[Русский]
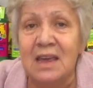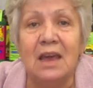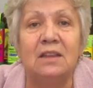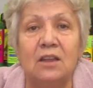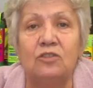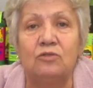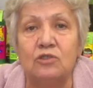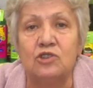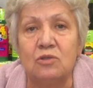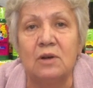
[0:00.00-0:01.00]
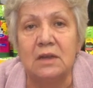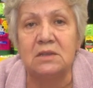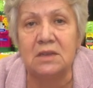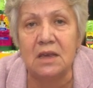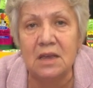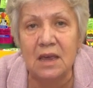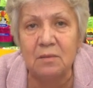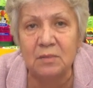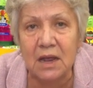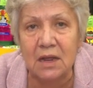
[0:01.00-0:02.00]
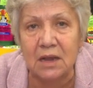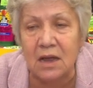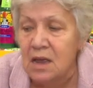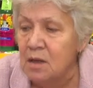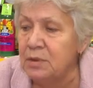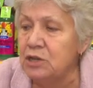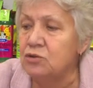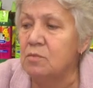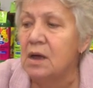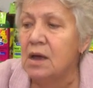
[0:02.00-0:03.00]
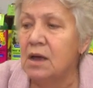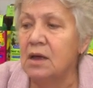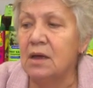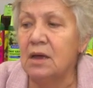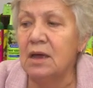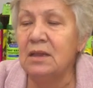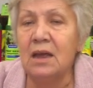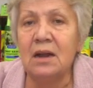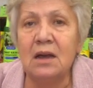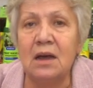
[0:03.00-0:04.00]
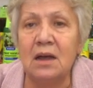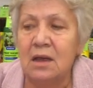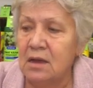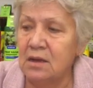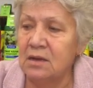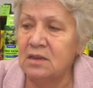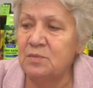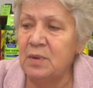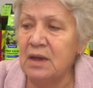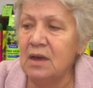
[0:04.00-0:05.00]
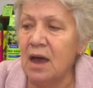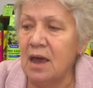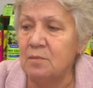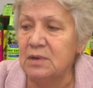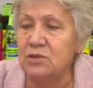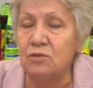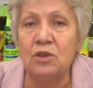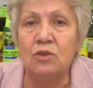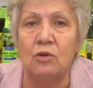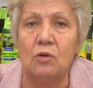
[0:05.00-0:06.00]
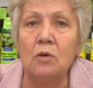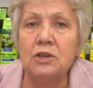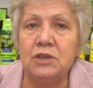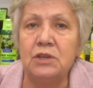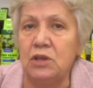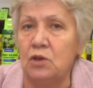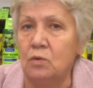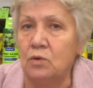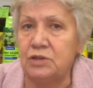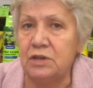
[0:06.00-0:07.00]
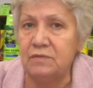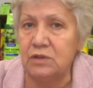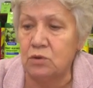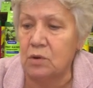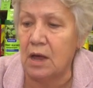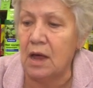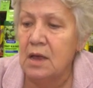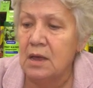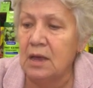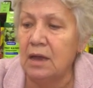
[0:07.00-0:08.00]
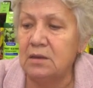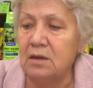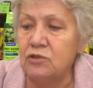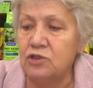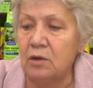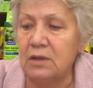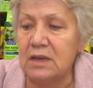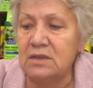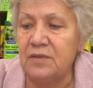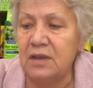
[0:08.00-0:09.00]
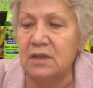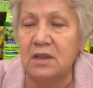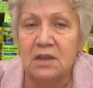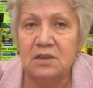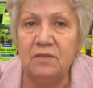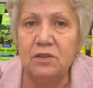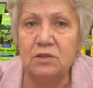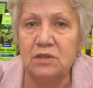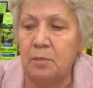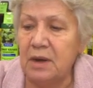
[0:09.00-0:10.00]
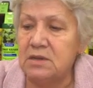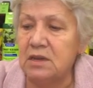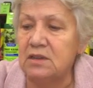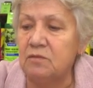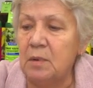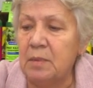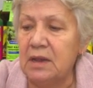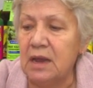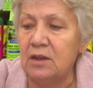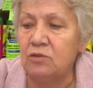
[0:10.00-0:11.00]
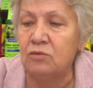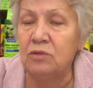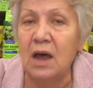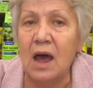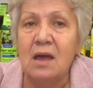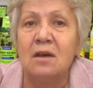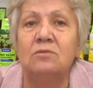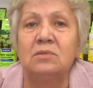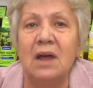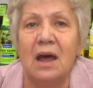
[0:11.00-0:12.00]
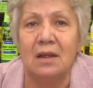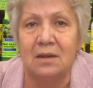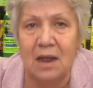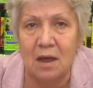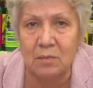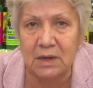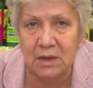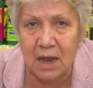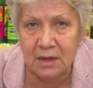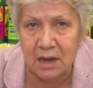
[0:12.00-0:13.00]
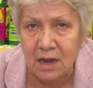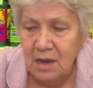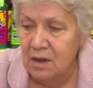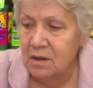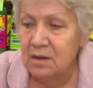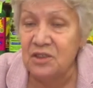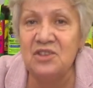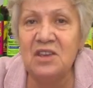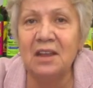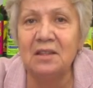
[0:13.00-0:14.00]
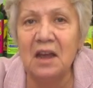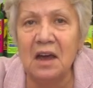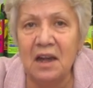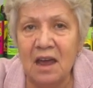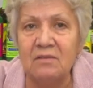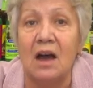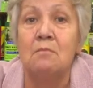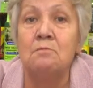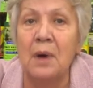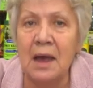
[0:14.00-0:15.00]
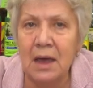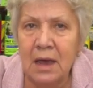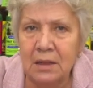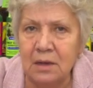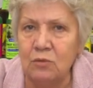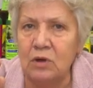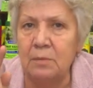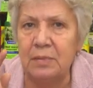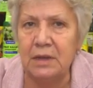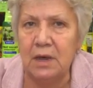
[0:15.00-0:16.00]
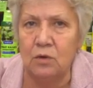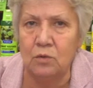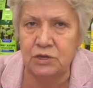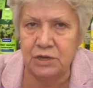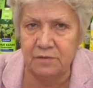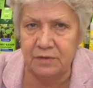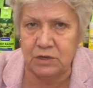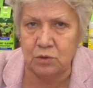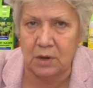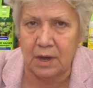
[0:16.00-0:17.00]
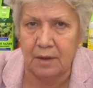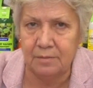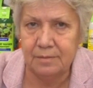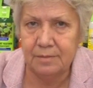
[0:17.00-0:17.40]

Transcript: Это то, что растениям надо. Причем а, энергосберегаемость а, у нее очень и очень высокая. От того, что она светит, 90% попадает туда, куда нам надо. Нет нагрева, поэтому КПД очень высокая.